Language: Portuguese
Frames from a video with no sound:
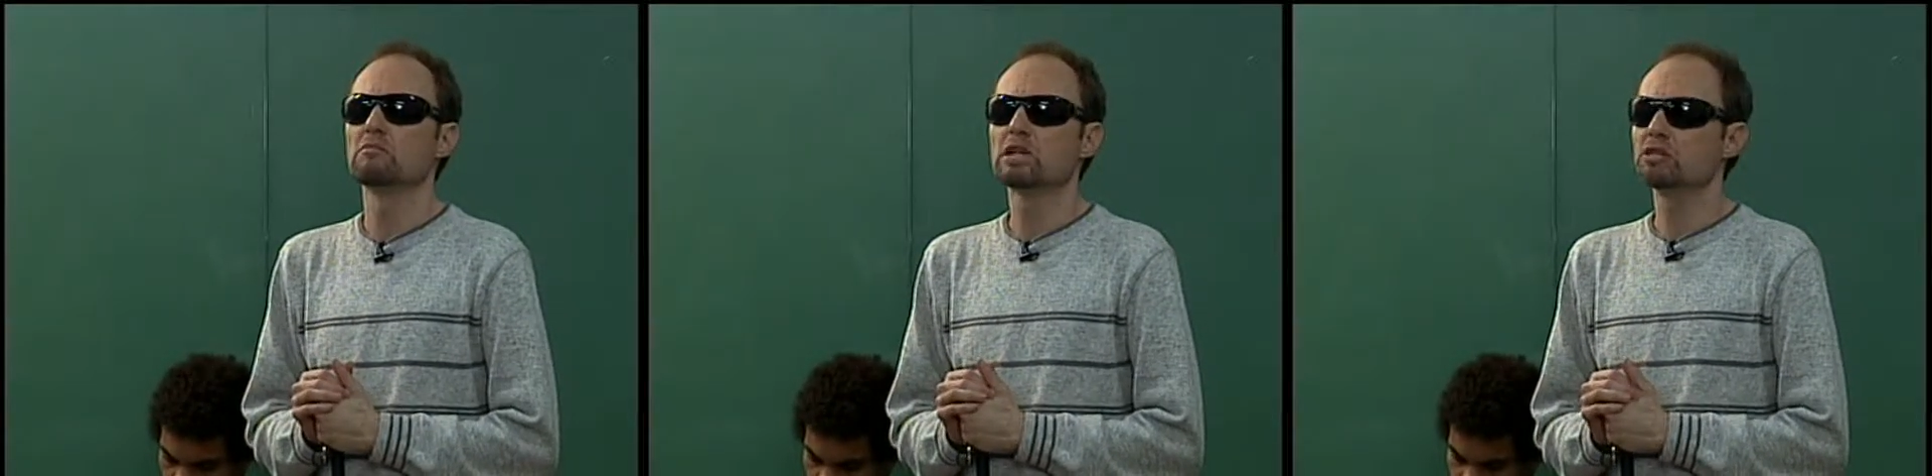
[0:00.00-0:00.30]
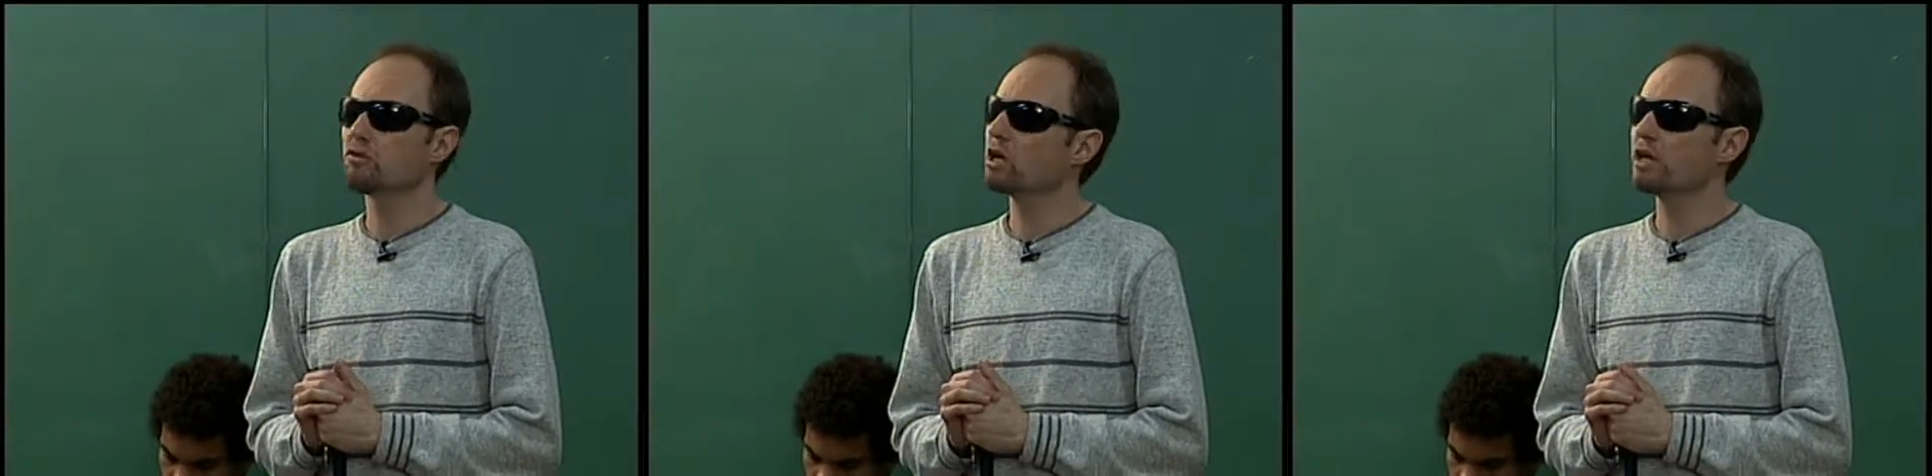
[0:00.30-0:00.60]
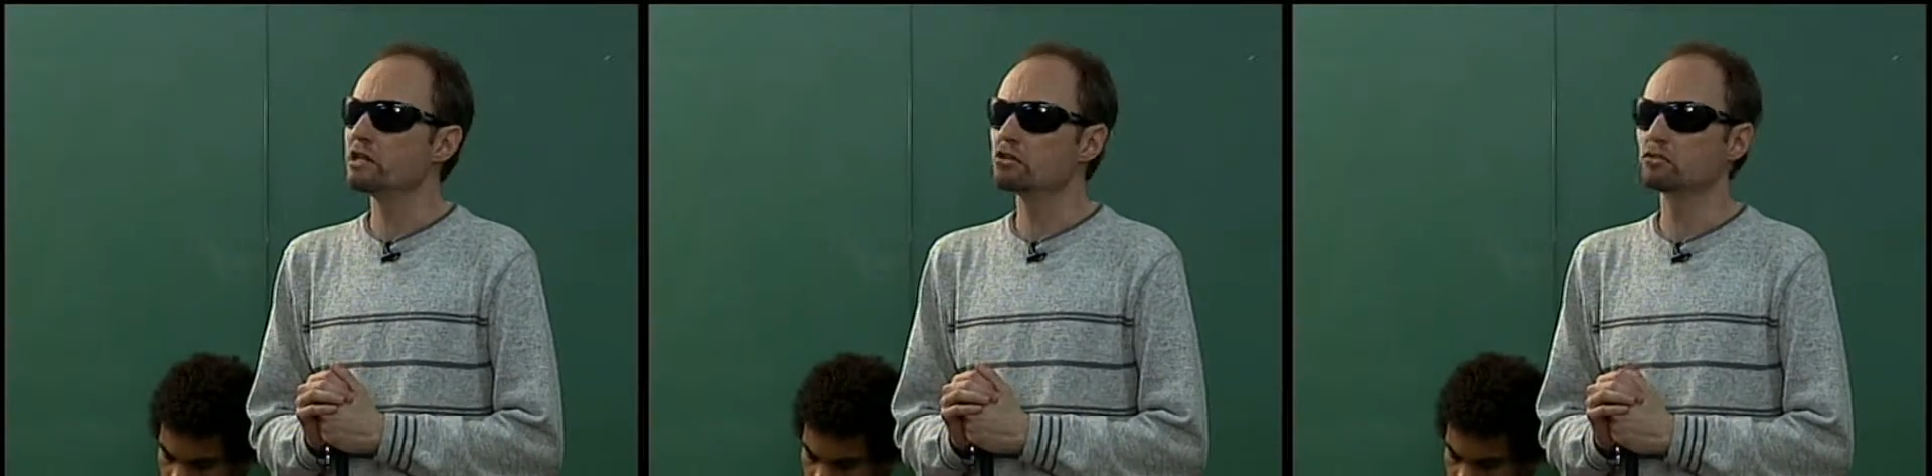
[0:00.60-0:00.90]
mas fora
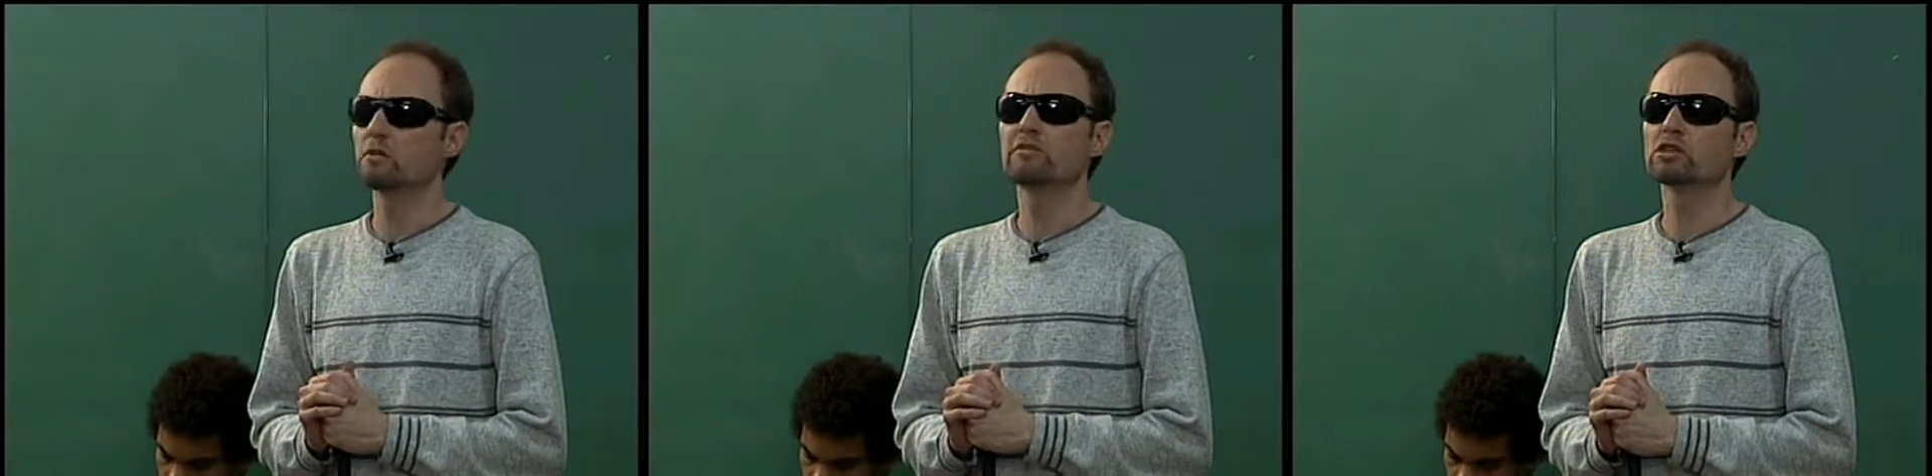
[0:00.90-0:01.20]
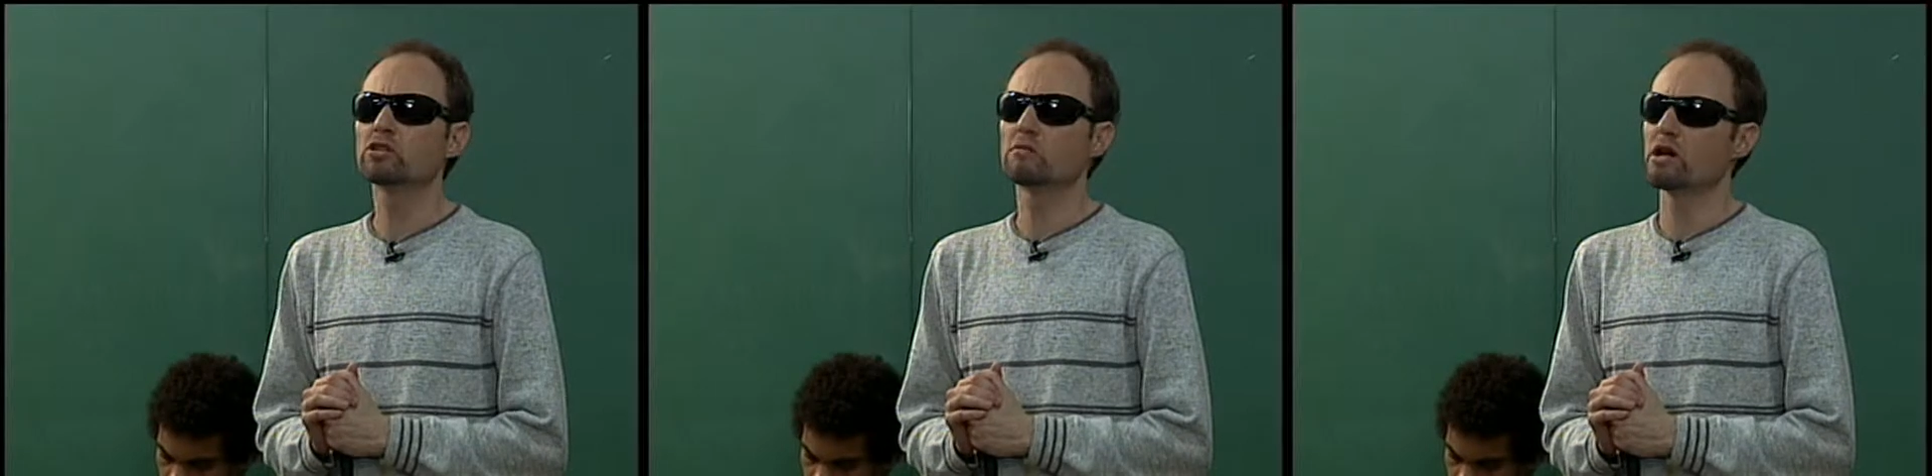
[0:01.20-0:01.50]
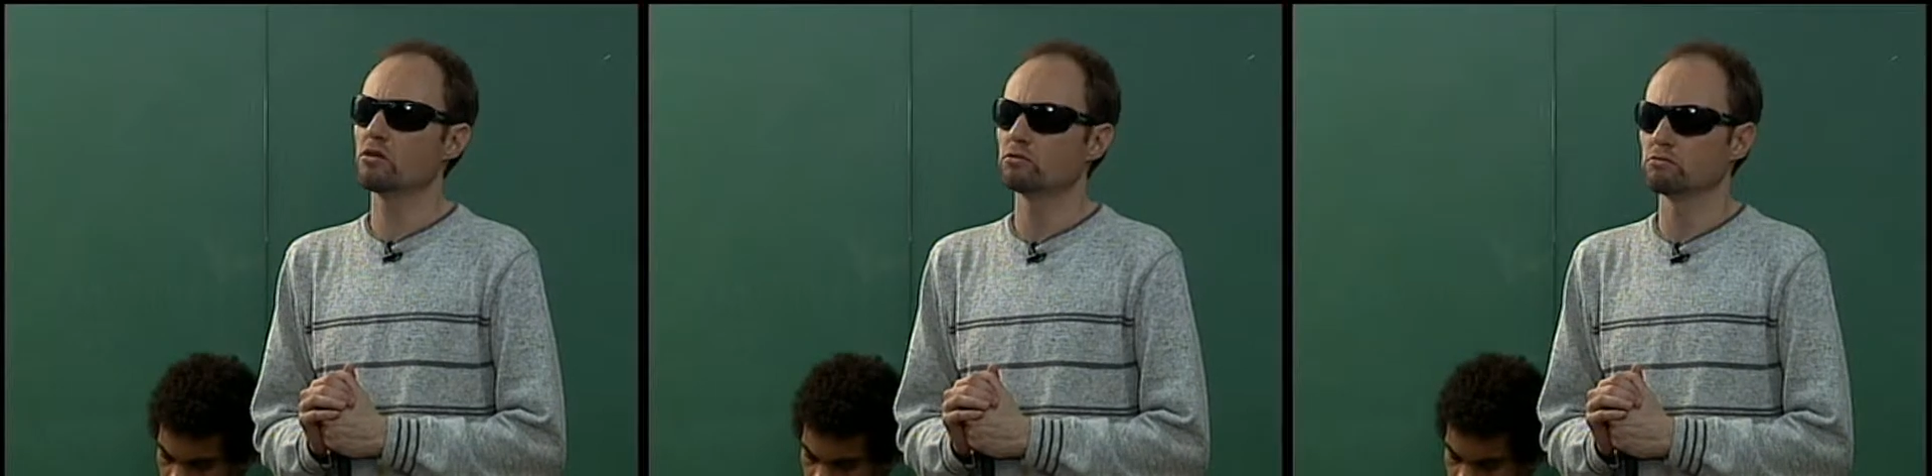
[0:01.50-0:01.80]
isso é uma vida
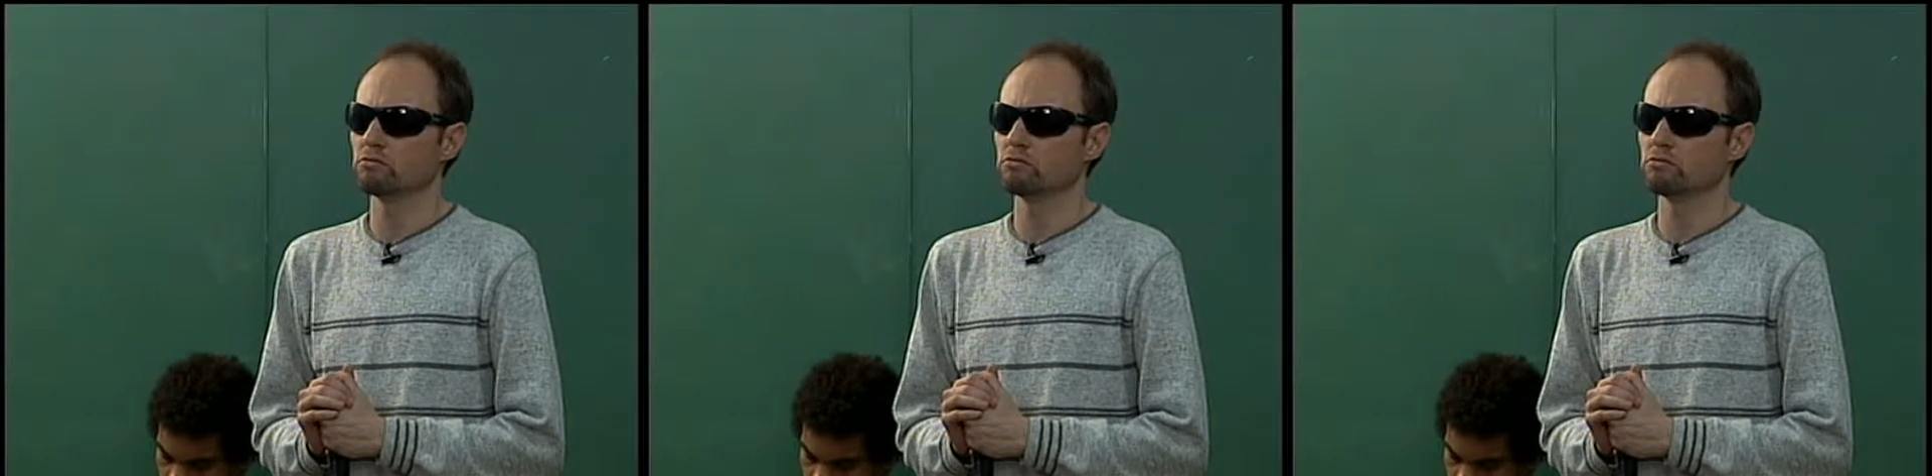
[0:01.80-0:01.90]
normal.